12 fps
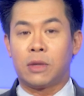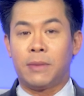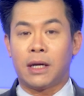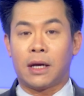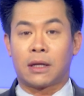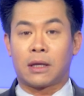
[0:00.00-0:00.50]

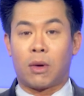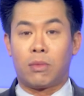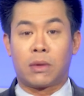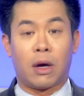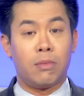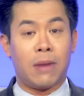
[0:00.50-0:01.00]
biết là
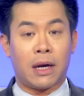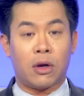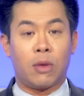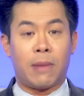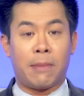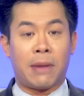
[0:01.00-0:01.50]
Tổng thống
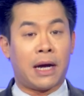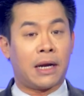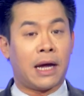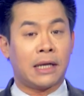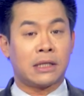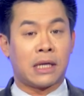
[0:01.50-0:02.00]
Barack Obama
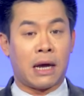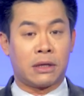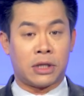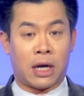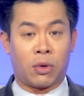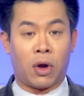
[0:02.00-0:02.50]
đã à,
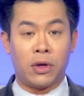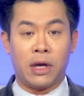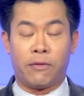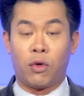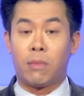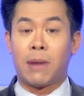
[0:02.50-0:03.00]
chào đón
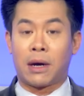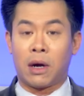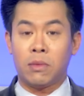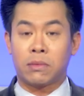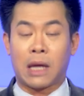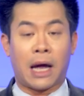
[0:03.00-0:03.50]
nhà vua
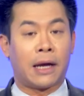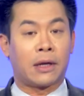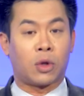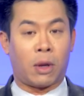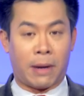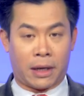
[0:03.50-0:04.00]
Maroc tại
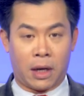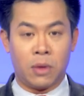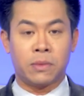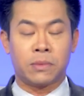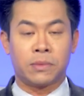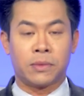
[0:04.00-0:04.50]
Tòa Bạch
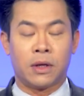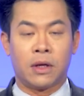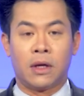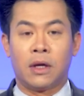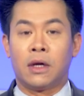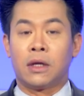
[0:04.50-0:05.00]
Ốc.
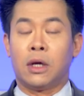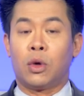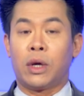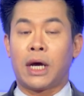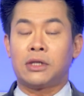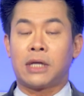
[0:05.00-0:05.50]
Thưa
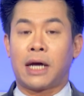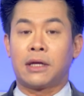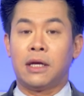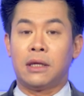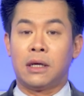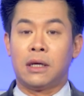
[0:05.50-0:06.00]
quý khán giả,
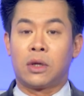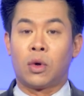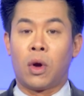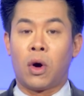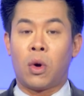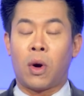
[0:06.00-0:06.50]
tin từ
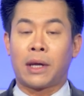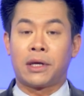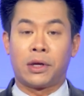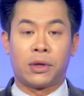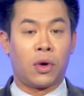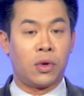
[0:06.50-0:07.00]
thủ đô Hoa
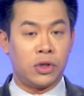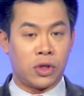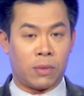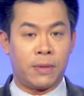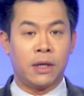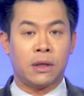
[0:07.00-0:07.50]
Tỉnh Đốn
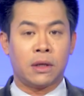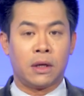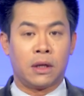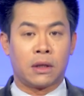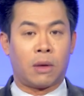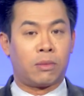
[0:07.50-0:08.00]
cho biết,
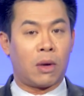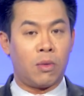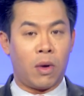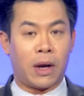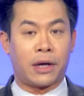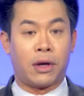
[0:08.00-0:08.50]
Tổng
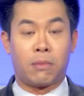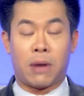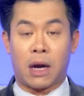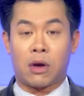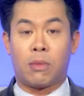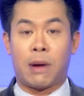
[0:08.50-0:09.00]
thống Hoa Kỳ ông
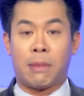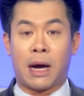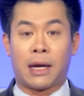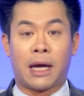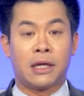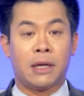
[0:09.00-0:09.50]
Barack
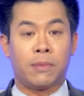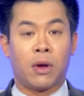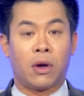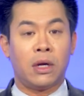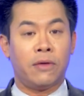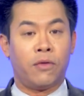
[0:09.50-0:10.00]
Obama đã tiếp
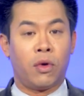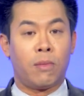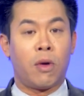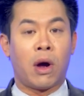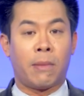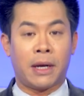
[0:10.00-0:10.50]
đón đức vua
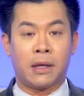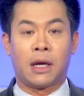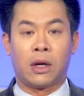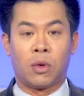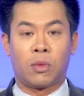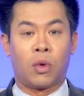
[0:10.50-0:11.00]
Mohammed
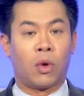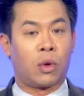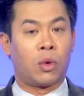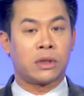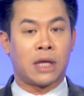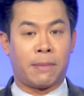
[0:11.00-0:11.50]
Đệ Lục của
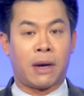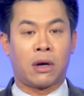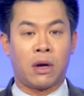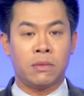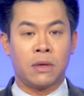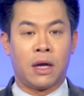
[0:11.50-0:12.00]
quốc gia
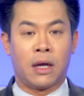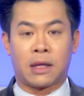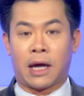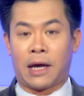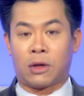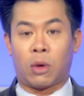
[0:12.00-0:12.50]
Maroc
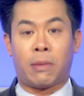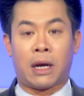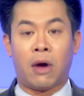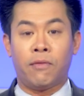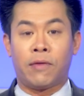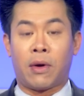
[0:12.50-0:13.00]
tại Tòa Bạch
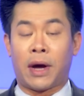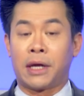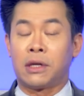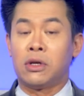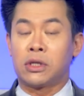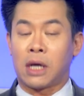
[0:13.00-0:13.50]
Ốc vào
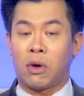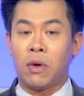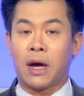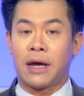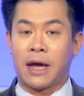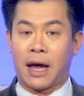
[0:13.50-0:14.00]
ngày thứ Sáu
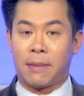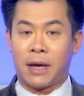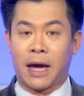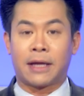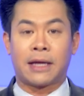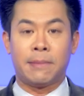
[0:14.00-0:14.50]
ngày
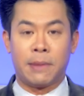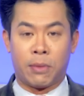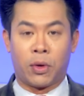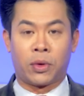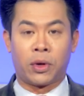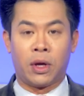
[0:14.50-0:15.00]
22 tháng 11